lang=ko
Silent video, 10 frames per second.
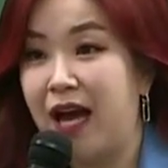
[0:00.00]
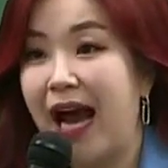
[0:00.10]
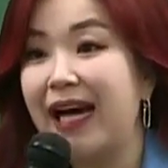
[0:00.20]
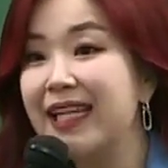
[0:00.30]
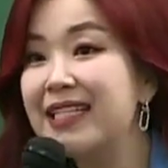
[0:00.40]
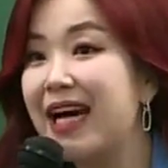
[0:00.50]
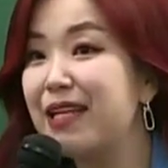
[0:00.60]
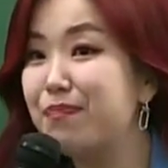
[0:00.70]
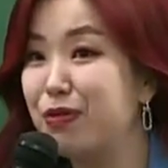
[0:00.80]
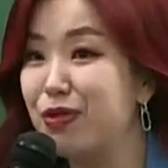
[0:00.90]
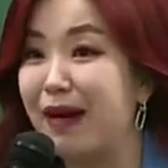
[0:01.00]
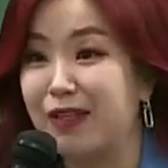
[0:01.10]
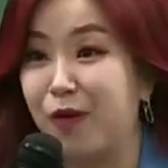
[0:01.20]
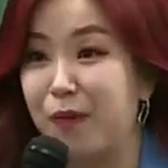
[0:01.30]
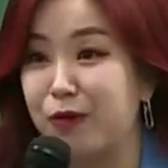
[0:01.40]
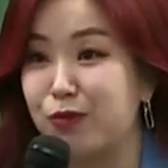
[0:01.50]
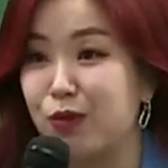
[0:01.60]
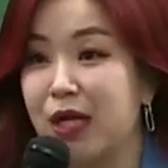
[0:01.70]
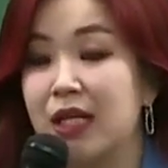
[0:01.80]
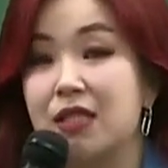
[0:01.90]
한해살이풀 막 이런 거
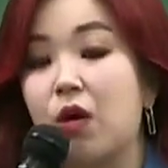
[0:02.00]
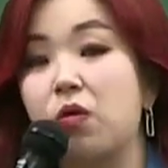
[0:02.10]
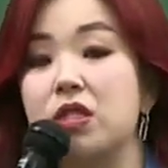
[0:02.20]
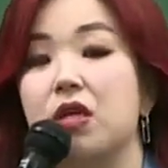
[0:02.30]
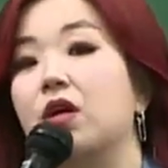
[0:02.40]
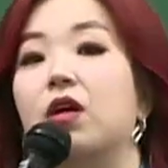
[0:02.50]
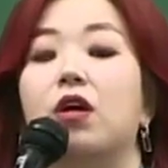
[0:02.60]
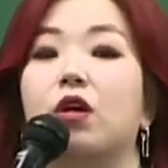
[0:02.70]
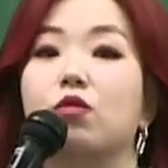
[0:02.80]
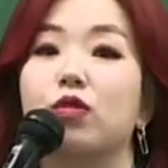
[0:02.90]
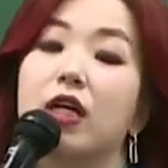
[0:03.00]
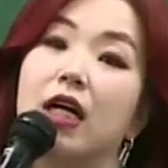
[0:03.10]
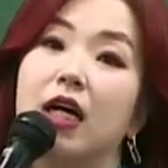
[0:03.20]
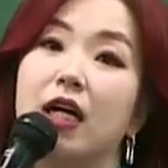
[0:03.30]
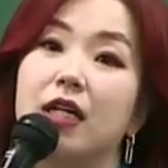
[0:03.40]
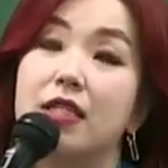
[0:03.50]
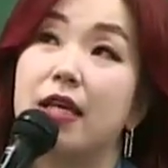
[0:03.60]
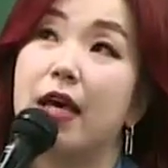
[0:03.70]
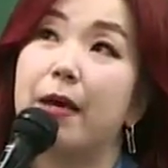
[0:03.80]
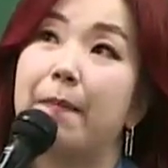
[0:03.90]
배우고. 자, 거기서 우리가
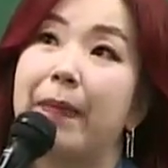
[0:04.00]
이제